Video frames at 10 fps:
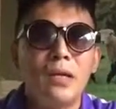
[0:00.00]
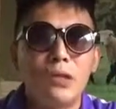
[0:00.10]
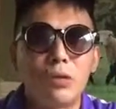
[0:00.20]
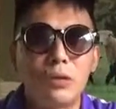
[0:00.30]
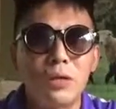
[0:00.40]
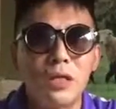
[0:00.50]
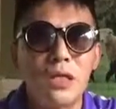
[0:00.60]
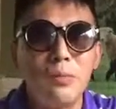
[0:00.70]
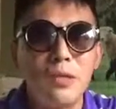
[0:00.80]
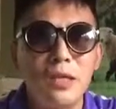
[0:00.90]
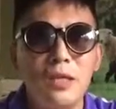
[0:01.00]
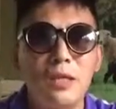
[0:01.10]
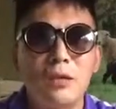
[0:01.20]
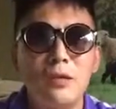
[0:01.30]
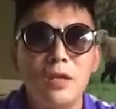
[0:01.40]
所以说，习近平现在
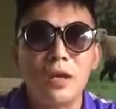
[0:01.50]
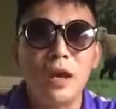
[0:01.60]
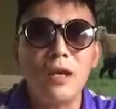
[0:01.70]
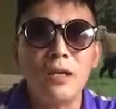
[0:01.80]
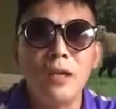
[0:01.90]
等于是开着